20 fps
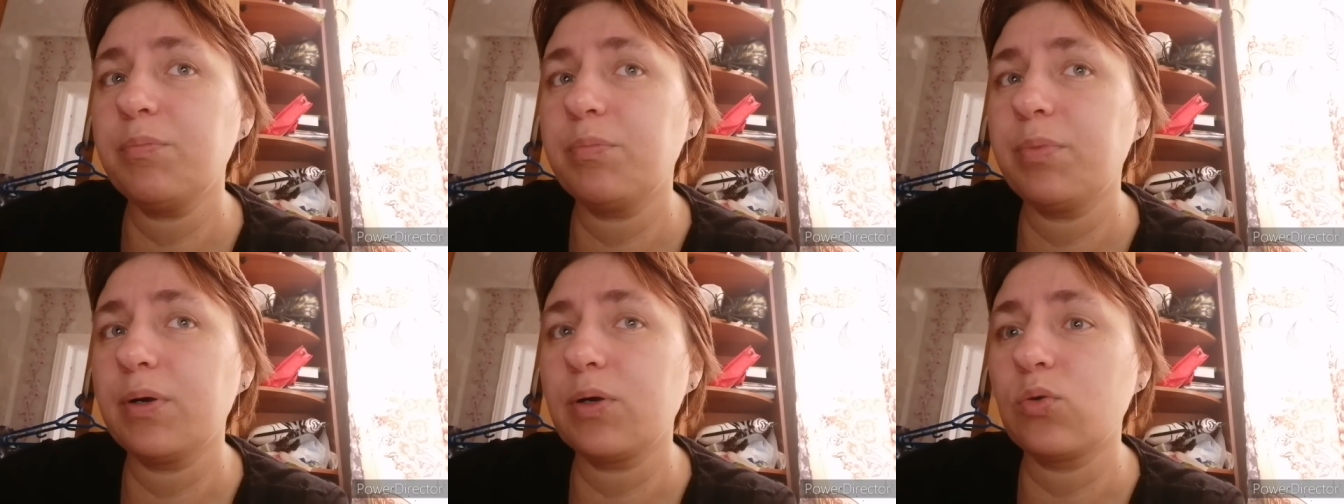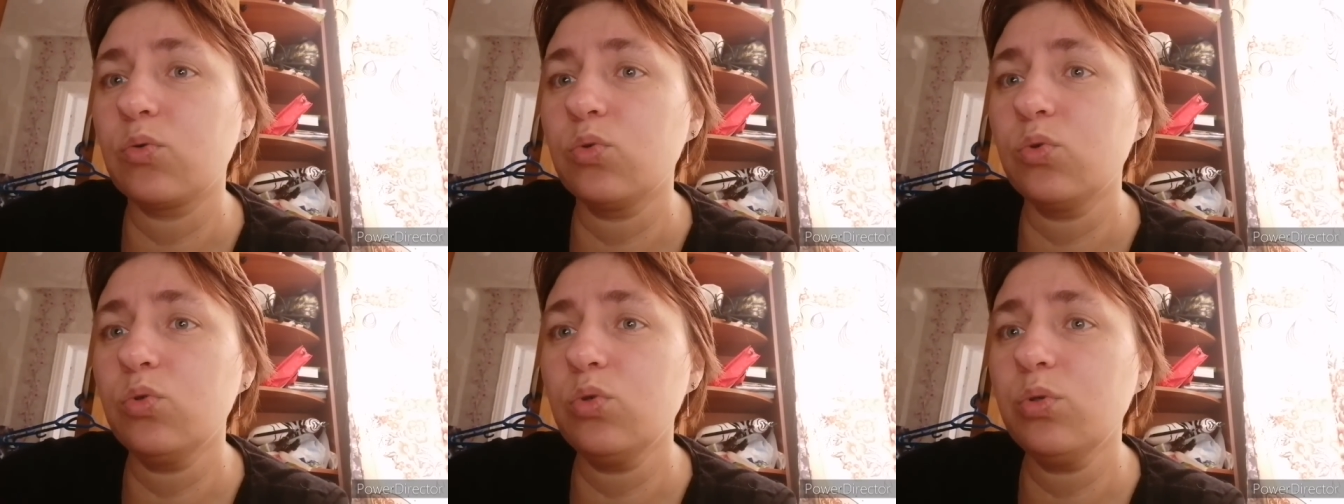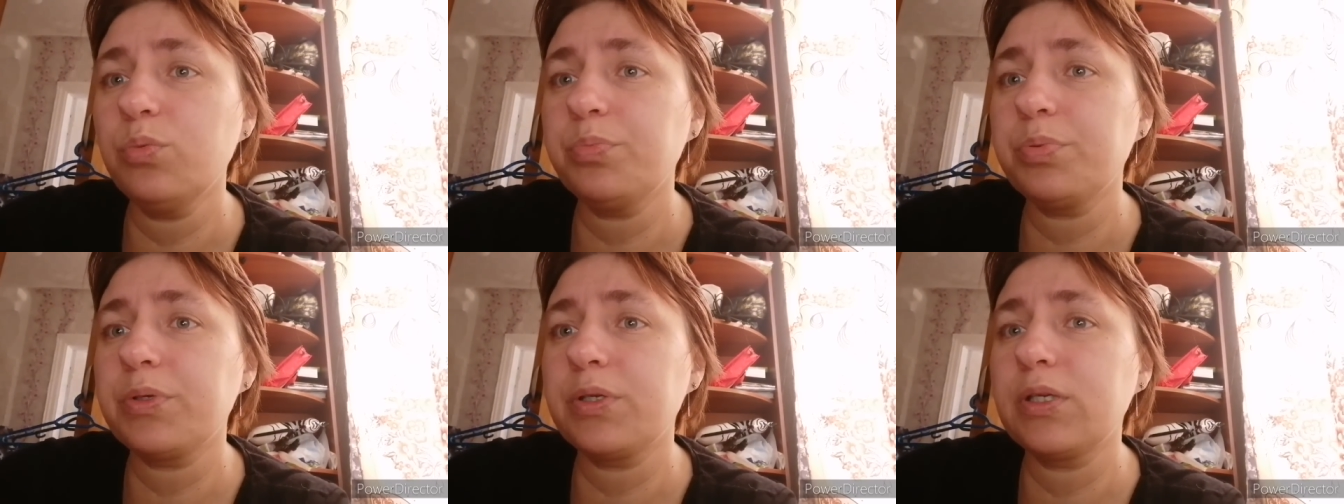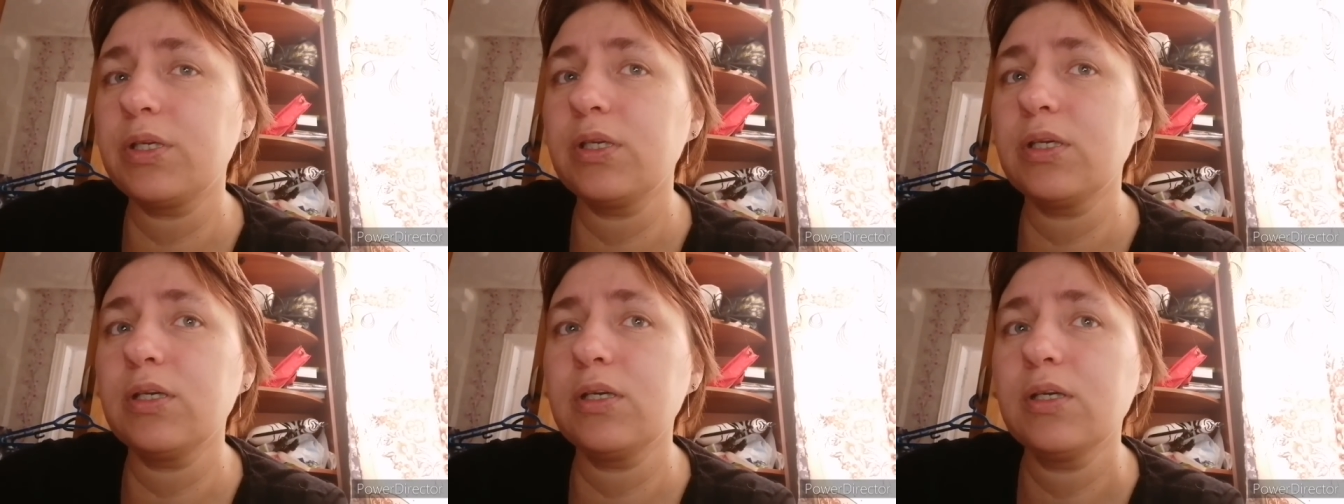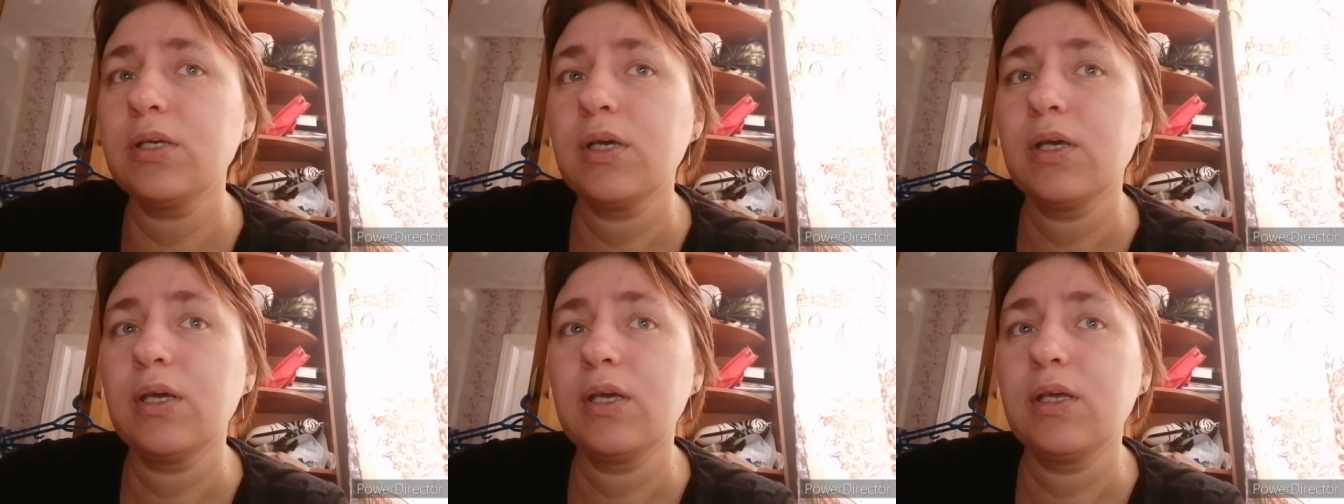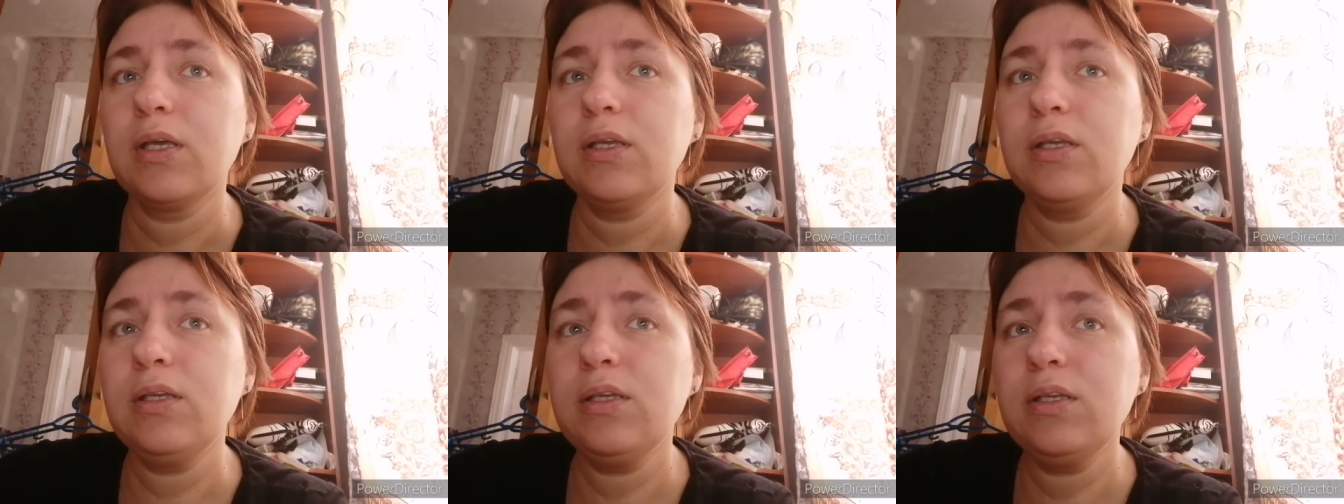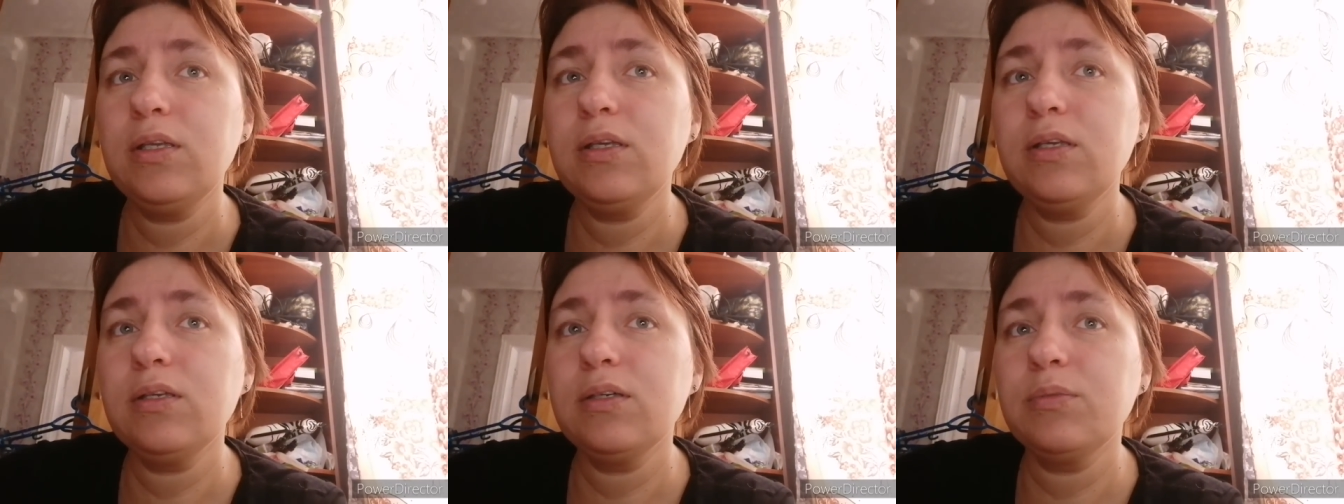покупки
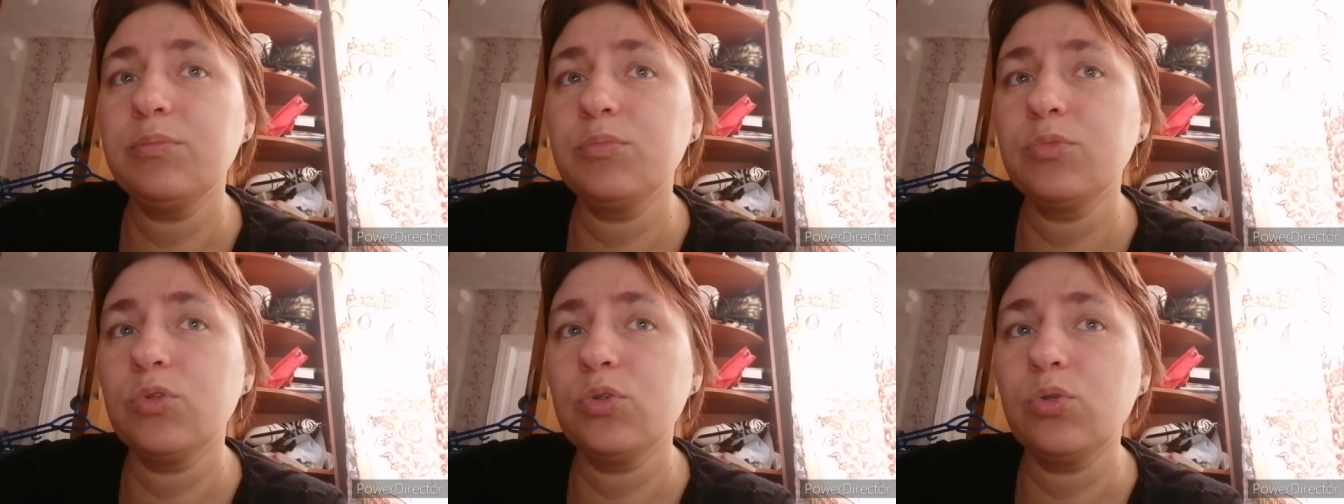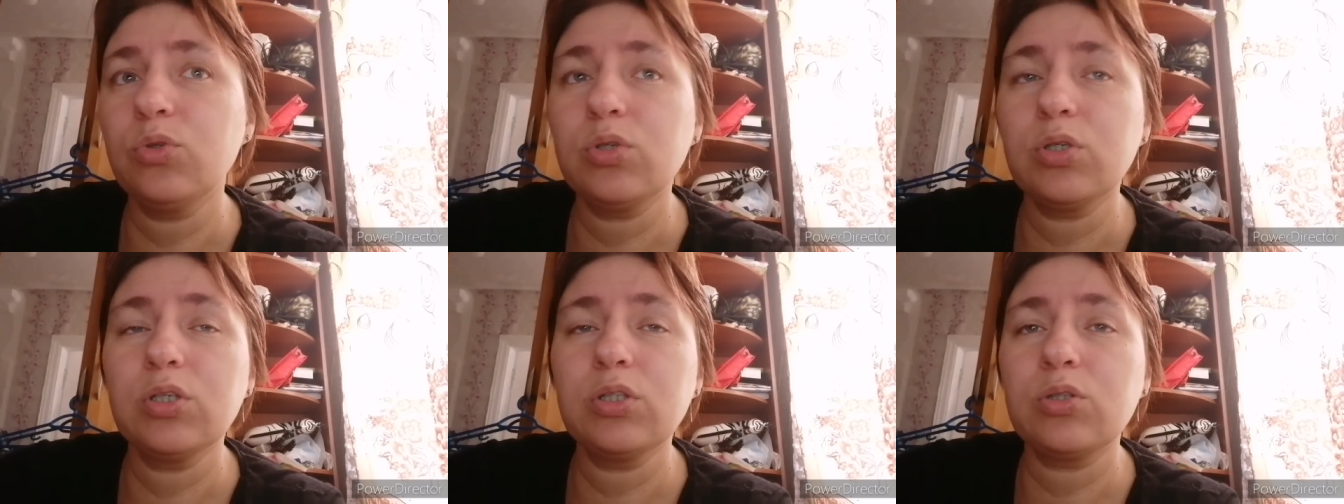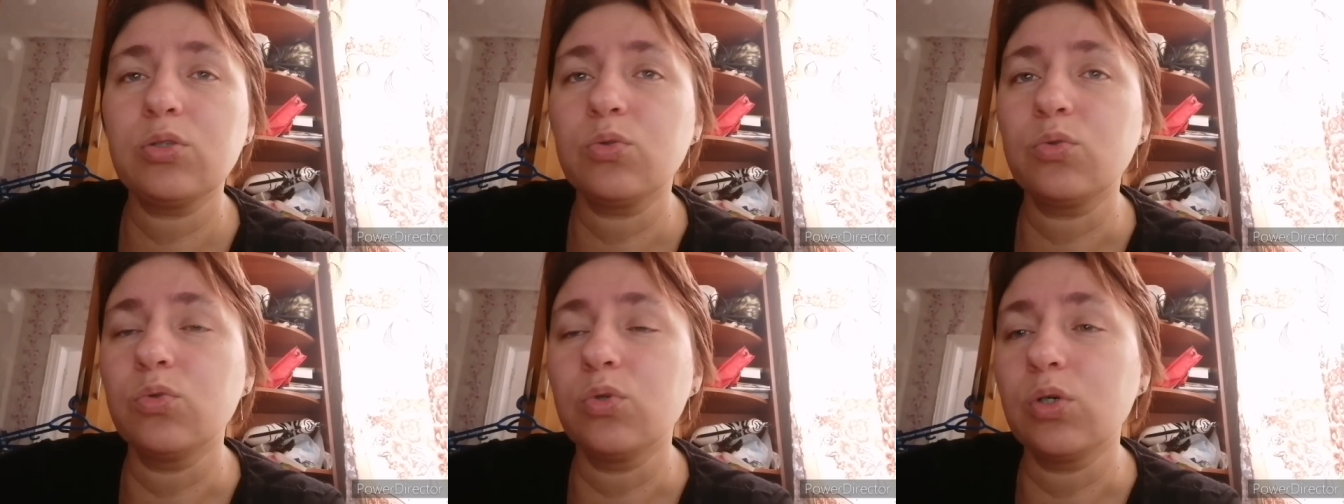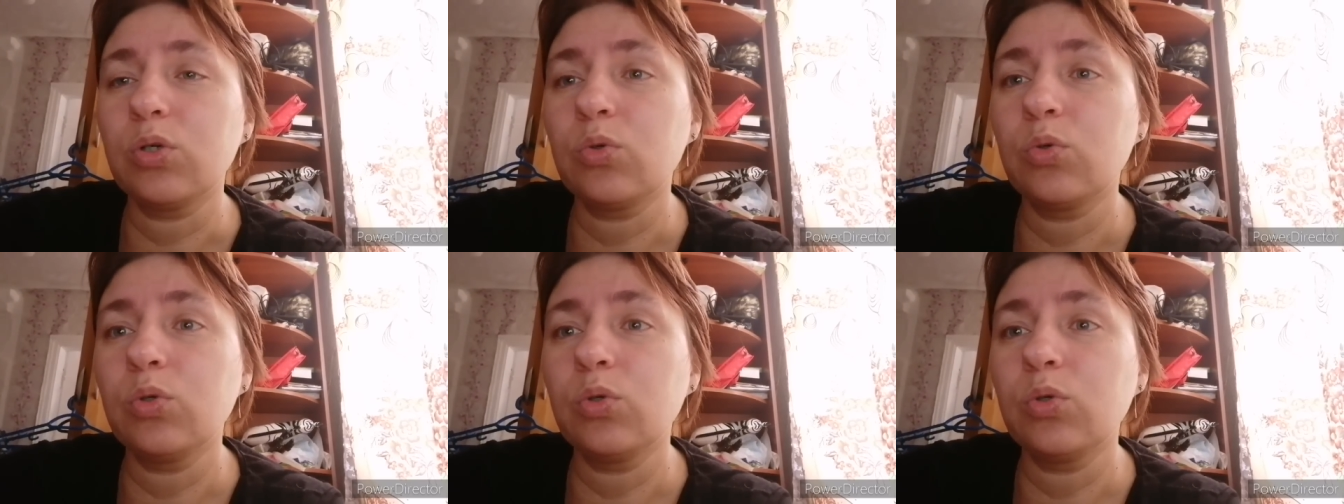и многое другое.